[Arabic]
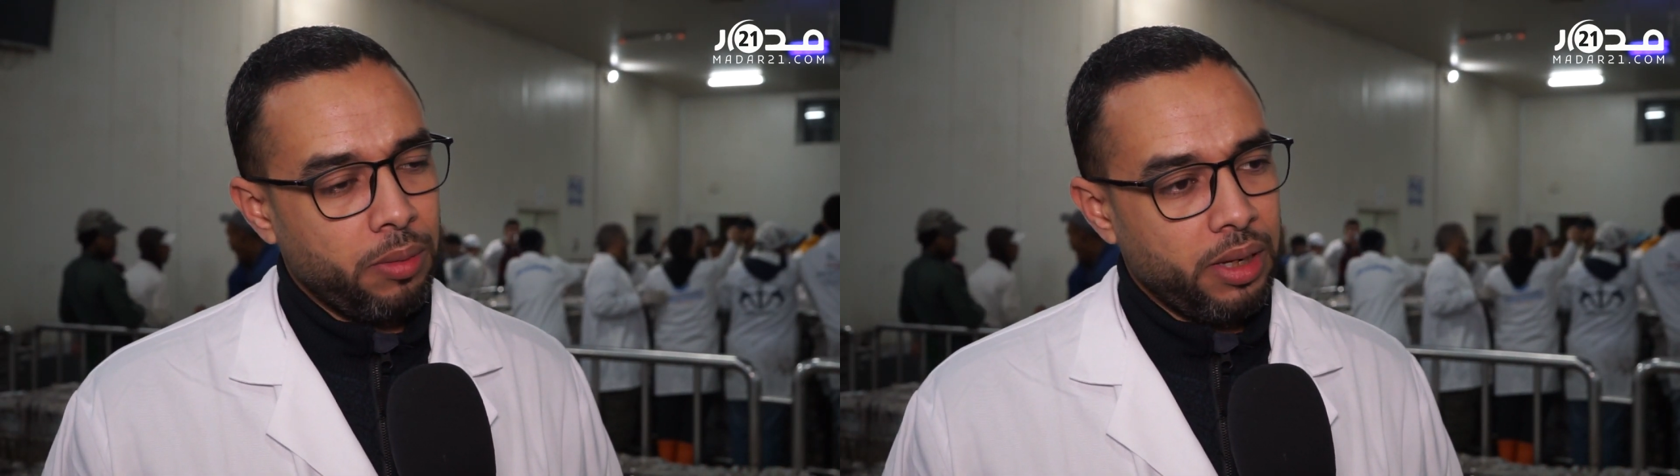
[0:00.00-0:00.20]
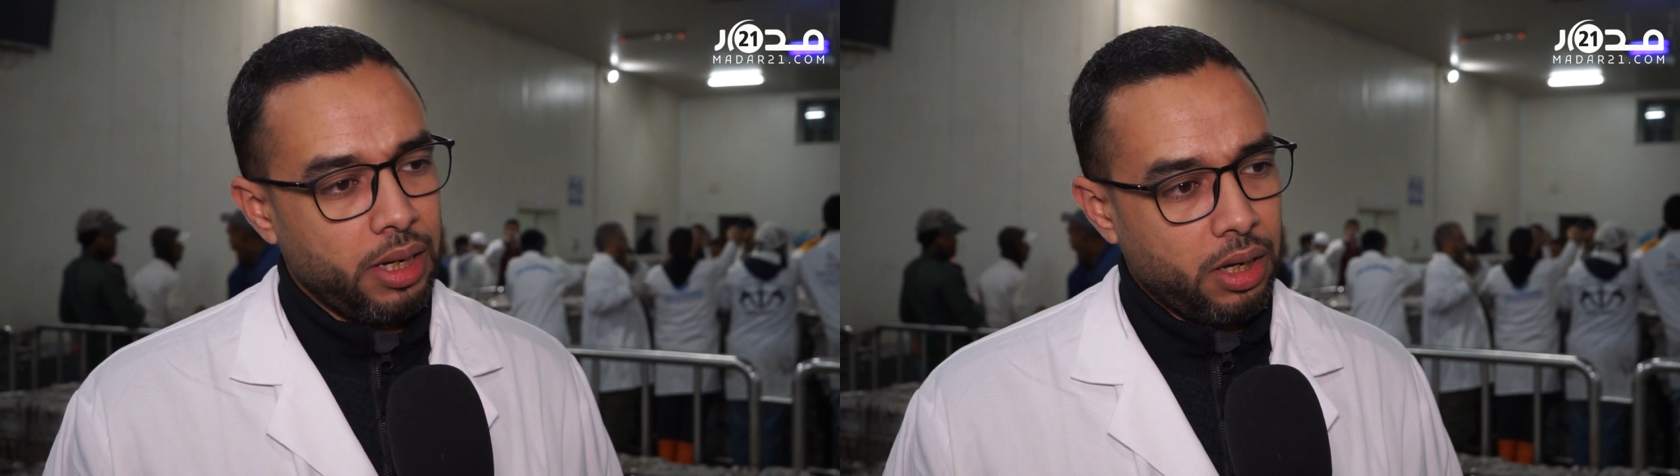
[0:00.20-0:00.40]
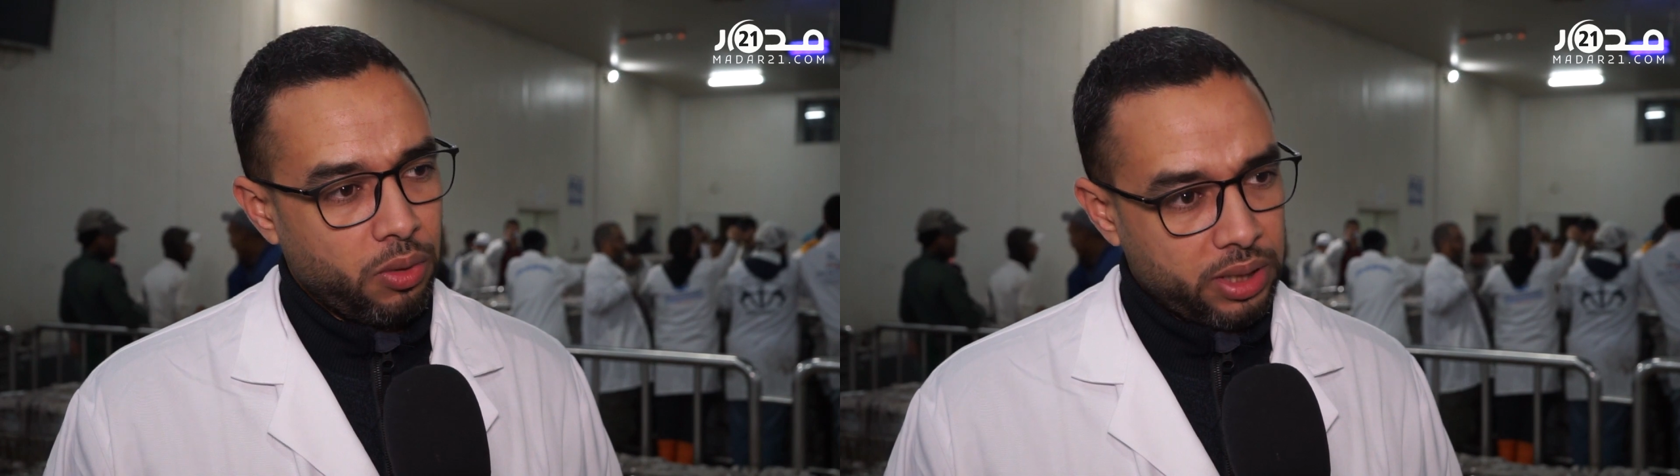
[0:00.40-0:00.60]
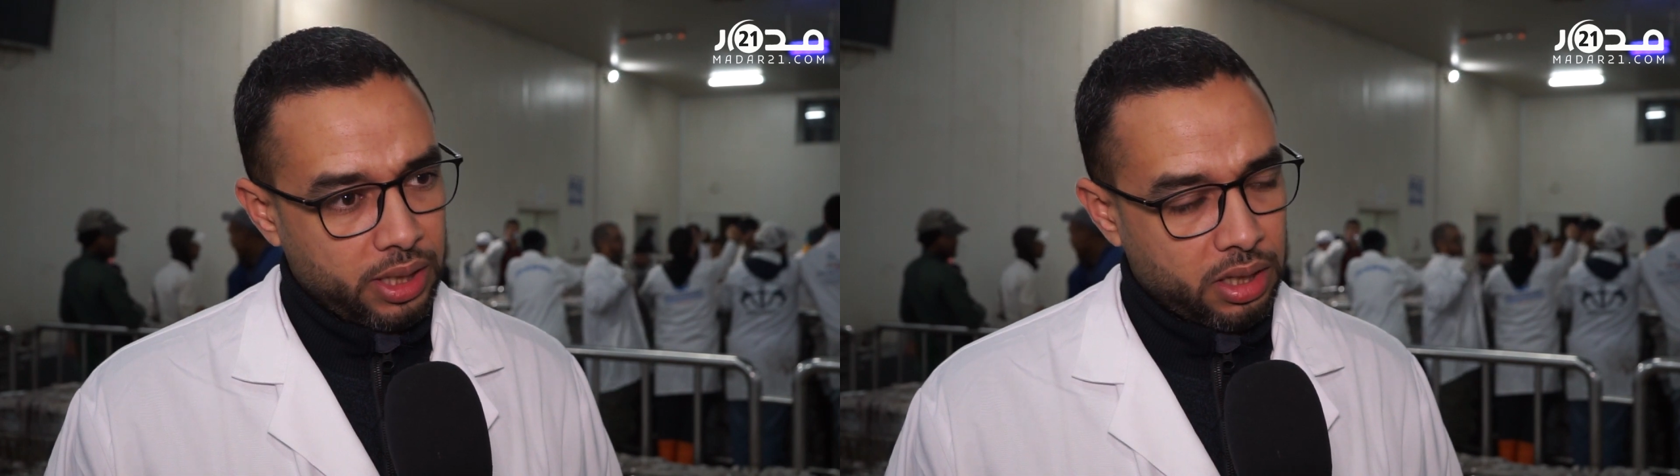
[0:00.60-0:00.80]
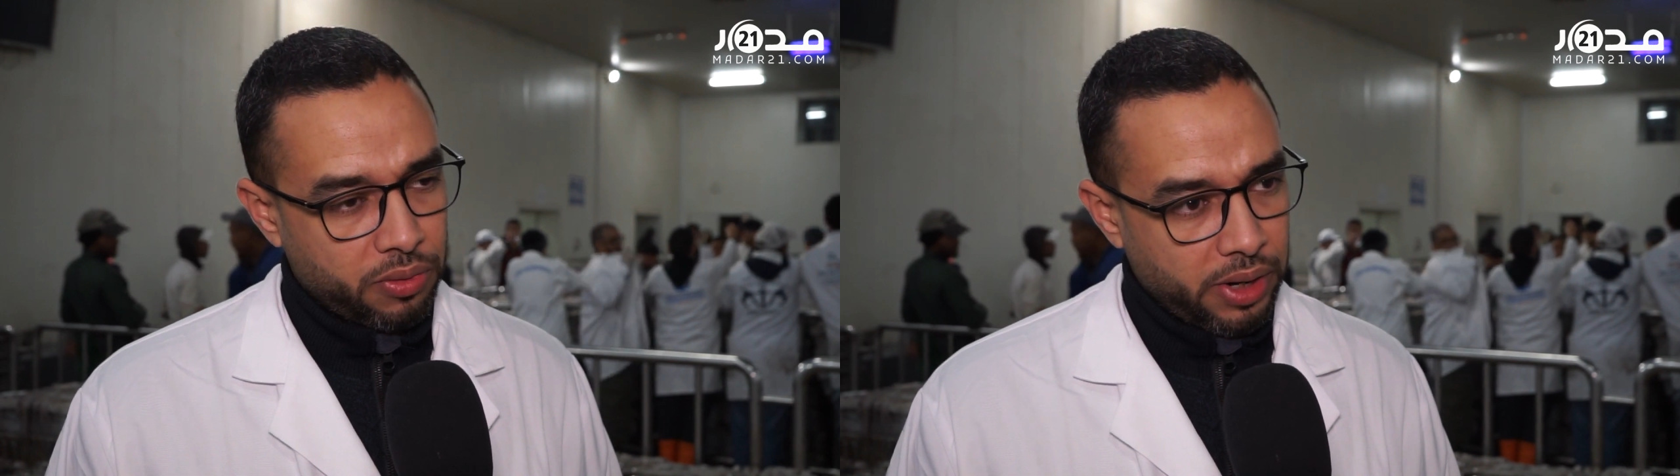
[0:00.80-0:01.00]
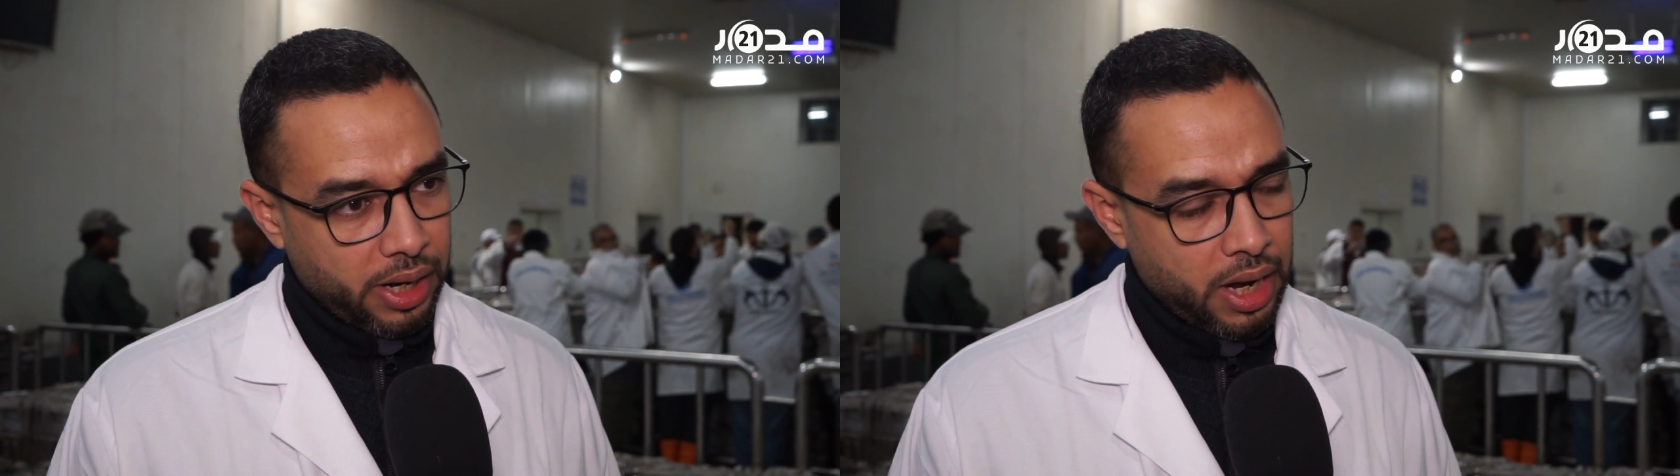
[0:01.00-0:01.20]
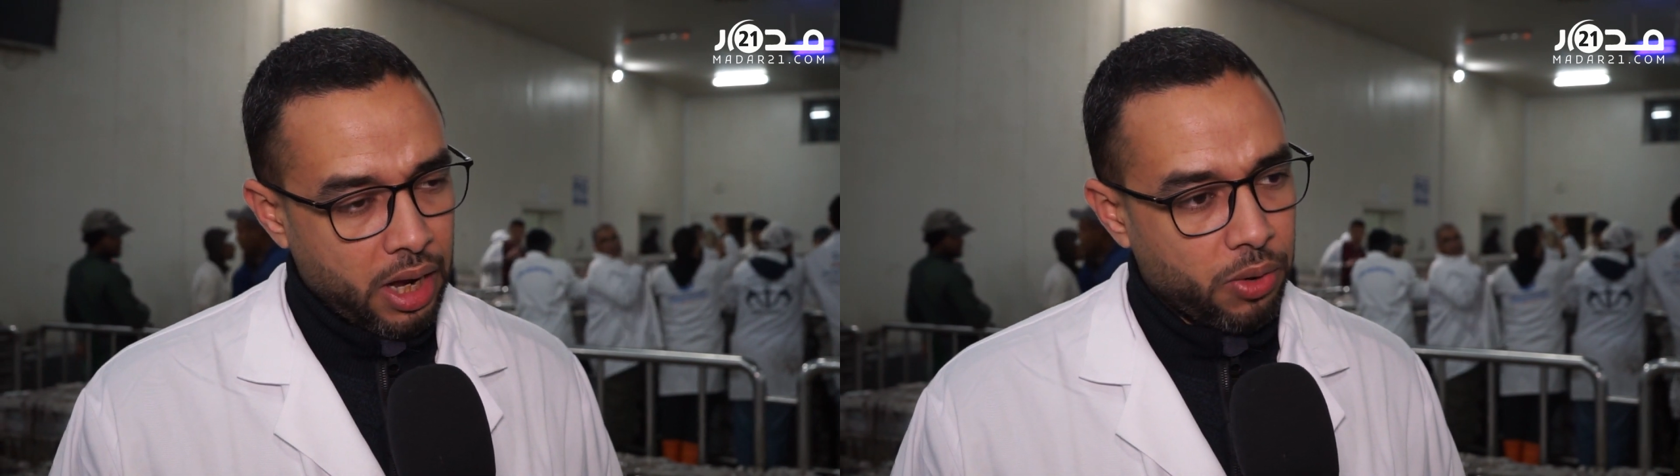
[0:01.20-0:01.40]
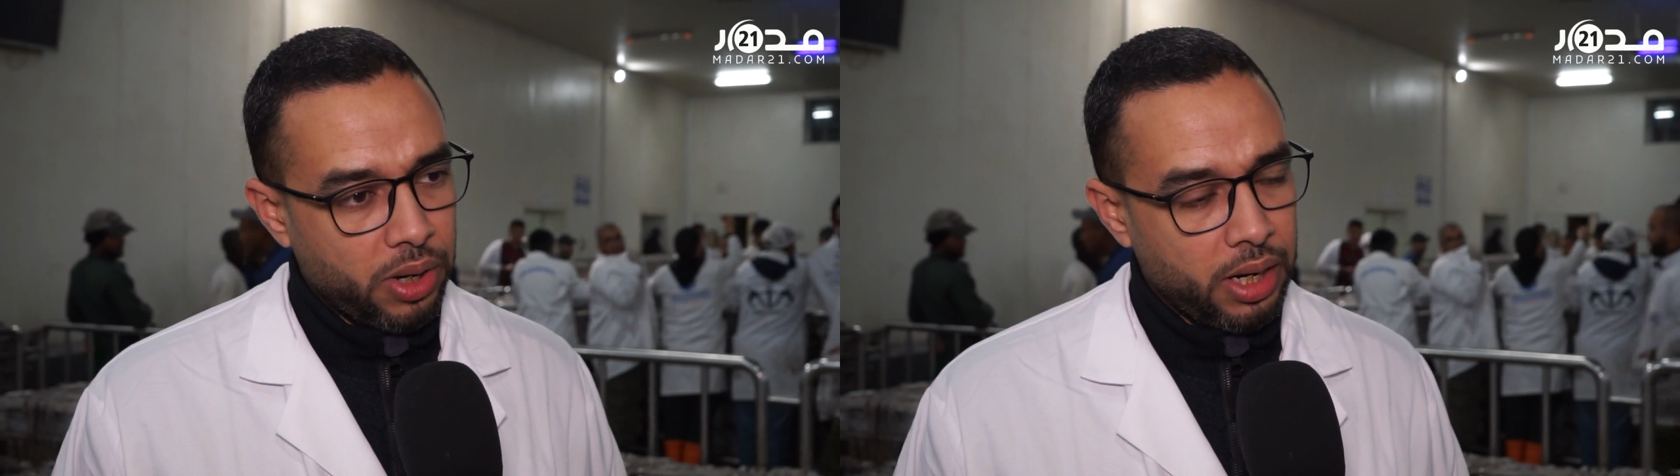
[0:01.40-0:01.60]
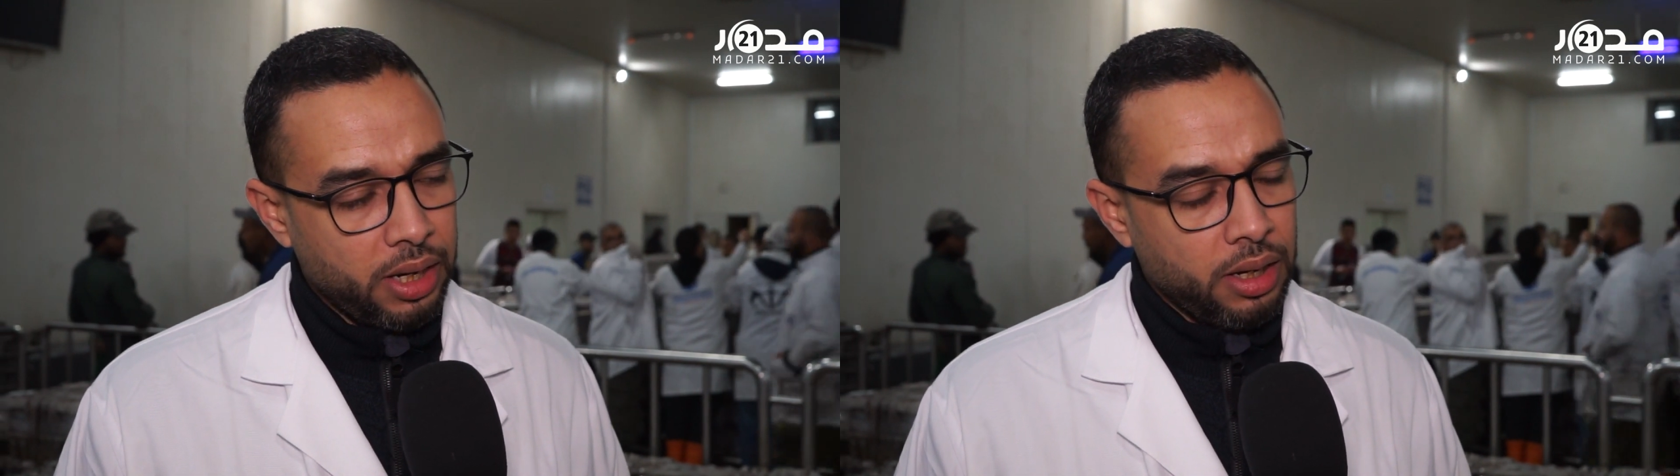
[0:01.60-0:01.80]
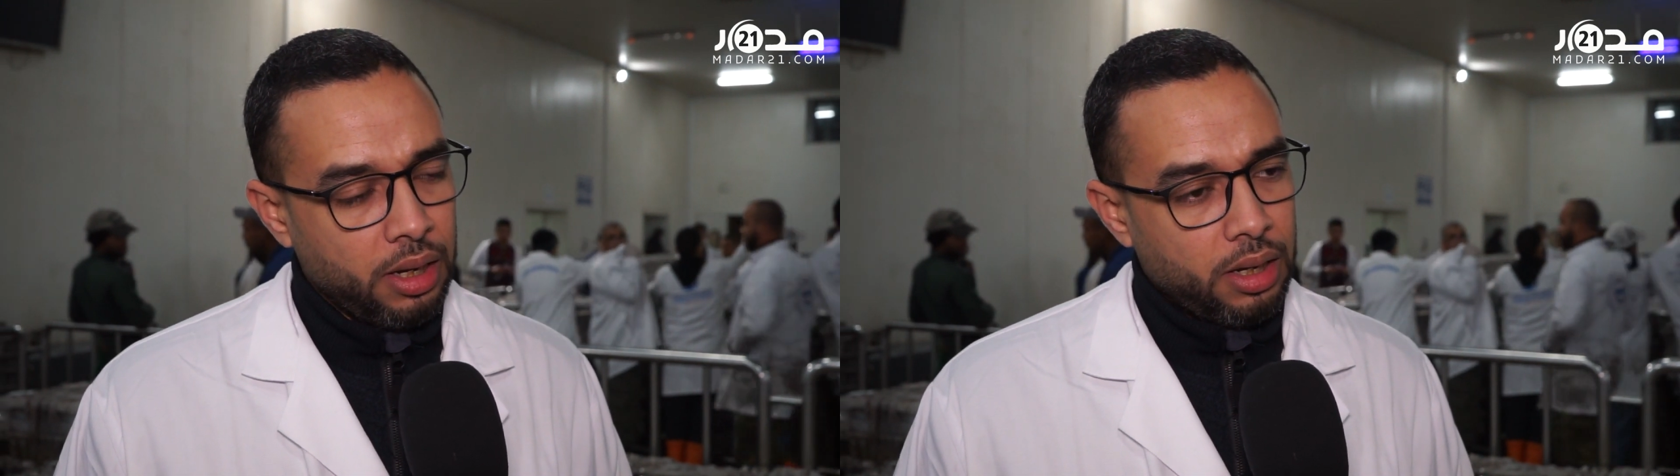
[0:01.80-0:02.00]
بميناء الوطية التفريغ حوالي